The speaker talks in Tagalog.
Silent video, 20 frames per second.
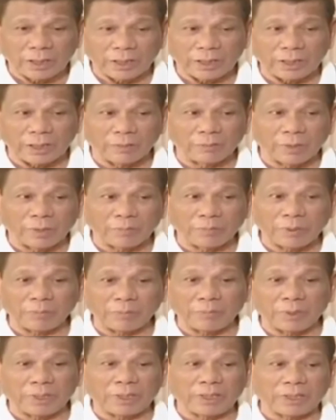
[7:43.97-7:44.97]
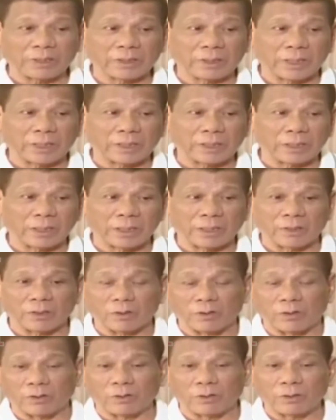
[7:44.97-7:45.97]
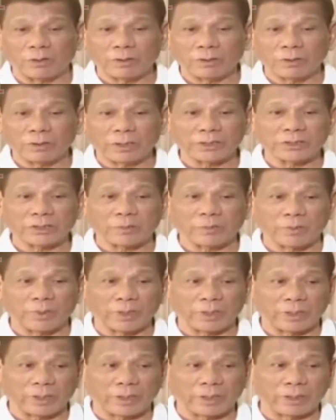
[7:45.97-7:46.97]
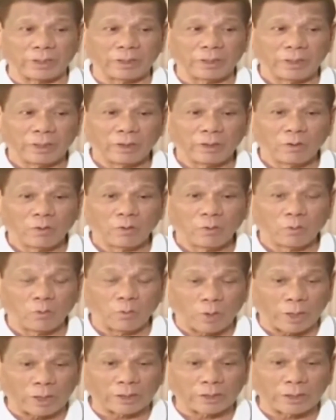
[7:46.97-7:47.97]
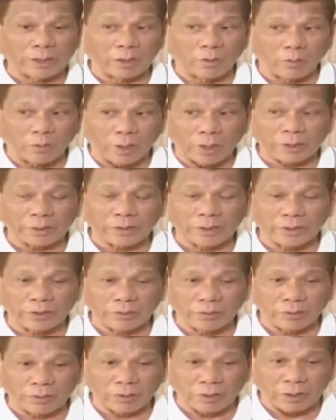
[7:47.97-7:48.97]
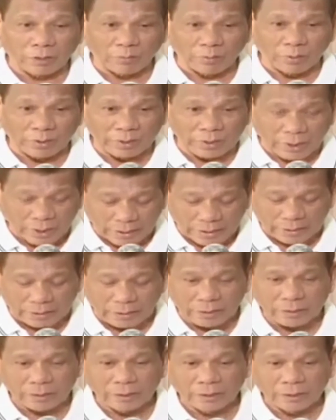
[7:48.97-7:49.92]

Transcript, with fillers: kaya mapipilitan ako na sabihin, wag na wag ninyong gawin yan